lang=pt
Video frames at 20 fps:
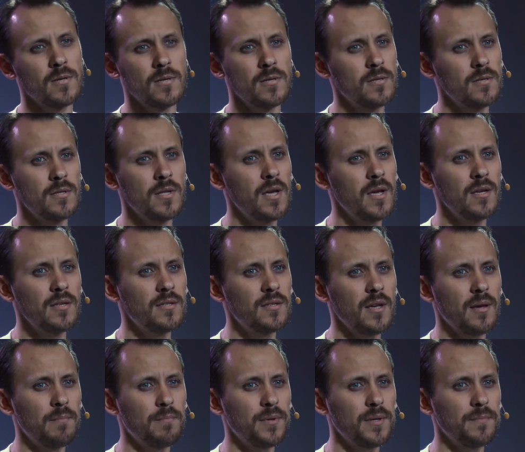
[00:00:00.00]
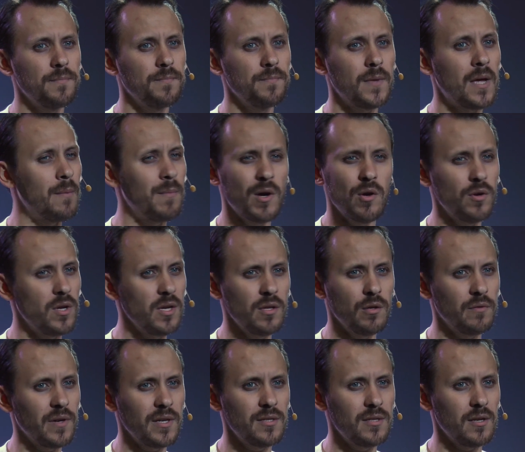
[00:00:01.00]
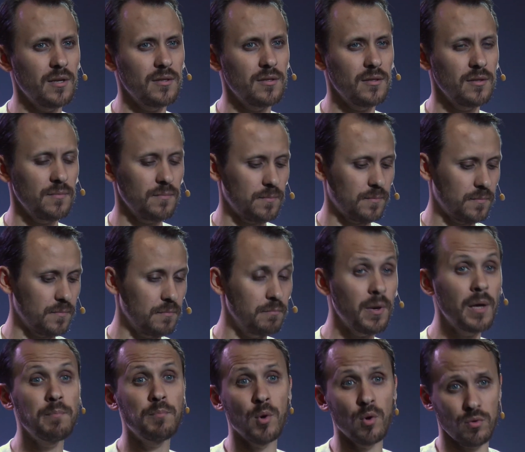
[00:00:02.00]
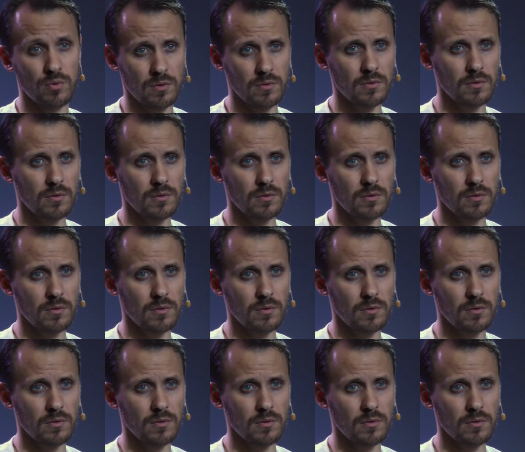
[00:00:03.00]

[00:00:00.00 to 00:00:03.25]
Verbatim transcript: Nem sempre. A maioria não vai ser assim, bem poucos.